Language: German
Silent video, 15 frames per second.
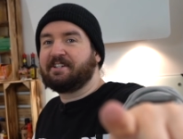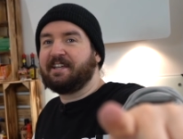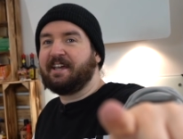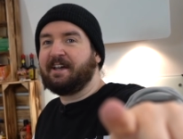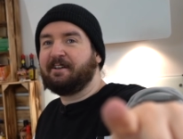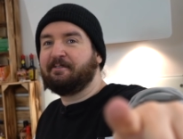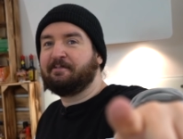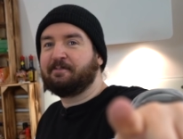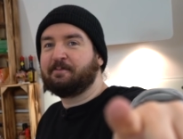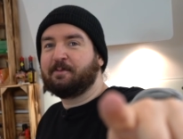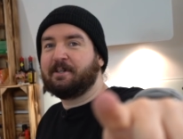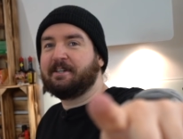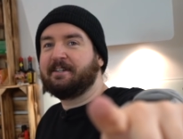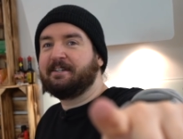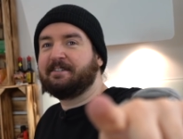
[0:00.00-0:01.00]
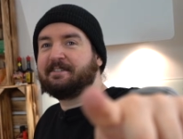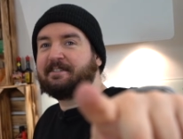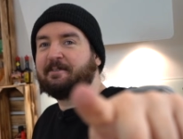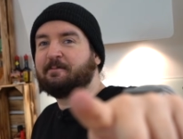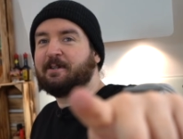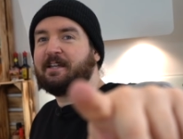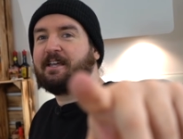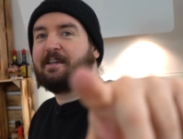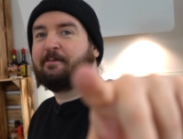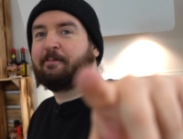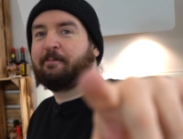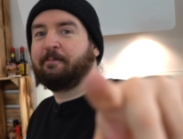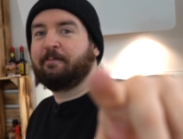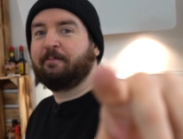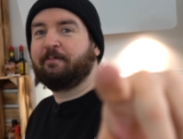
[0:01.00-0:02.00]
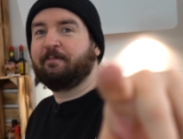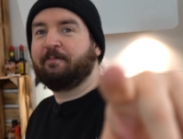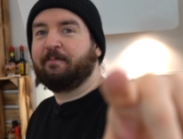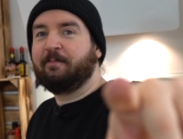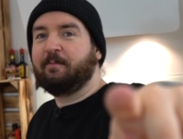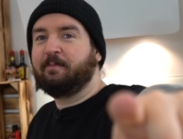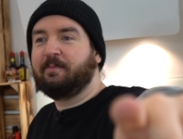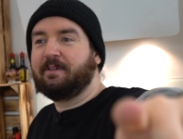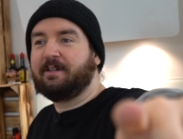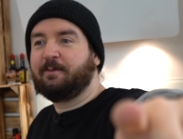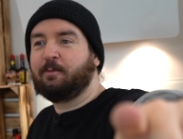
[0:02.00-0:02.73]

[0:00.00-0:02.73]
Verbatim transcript: Stern für mich im Leben.